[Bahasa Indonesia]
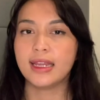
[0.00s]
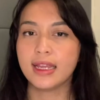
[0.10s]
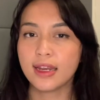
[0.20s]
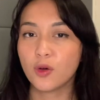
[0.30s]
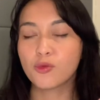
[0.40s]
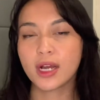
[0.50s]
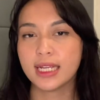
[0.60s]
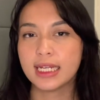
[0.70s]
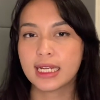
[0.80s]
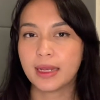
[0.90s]
Ini ada
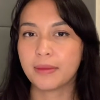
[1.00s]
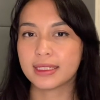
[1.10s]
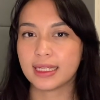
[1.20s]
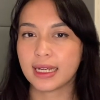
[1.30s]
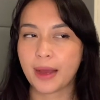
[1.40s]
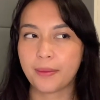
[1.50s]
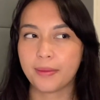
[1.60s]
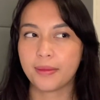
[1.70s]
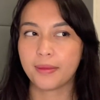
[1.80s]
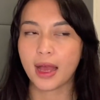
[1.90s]
hubungannya dengan
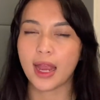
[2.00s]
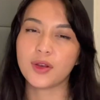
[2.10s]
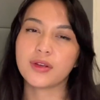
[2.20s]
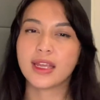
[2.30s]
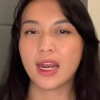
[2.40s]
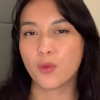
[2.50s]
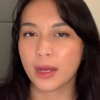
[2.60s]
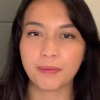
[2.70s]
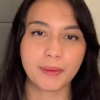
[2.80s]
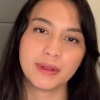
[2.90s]
bersikap I don't care
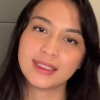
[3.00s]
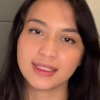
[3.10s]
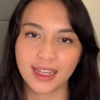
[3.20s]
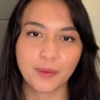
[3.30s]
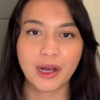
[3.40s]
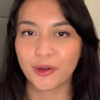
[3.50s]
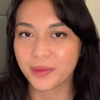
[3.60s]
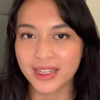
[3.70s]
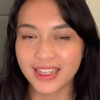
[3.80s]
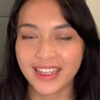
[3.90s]
what people say
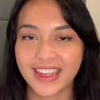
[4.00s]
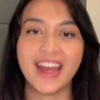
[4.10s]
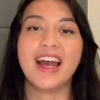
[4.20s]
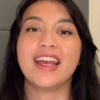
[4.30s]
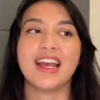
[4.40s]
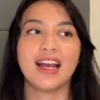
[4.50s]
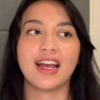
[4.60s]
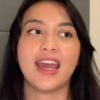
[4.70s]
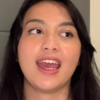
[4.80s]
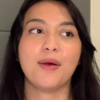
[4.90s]
about me, ya
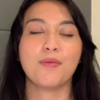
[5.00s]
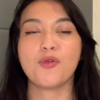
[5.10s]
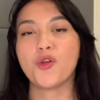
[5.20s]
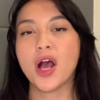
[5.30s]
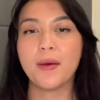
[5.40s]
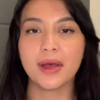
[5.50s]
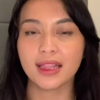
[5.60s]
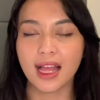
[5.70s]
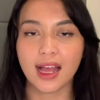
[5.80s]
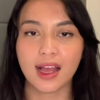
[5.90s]
yang kayak bodoh
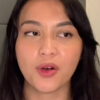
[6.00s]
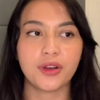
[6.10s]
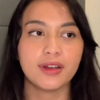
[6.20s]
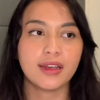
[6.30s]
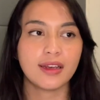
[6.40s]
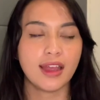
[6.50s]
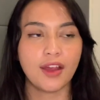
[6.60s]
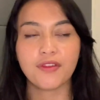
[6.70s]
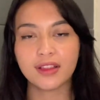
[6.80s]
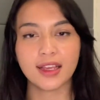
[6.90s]
amat lah on
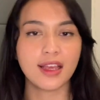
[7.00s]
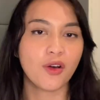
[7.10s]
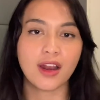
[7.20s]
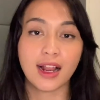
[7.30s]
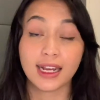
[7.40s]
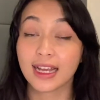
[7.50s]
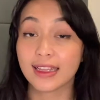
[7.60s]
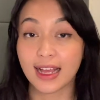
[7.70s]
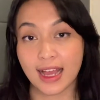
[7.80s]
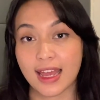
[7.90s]
everything yang orang lain
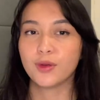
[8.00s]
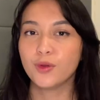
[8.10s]
katakan.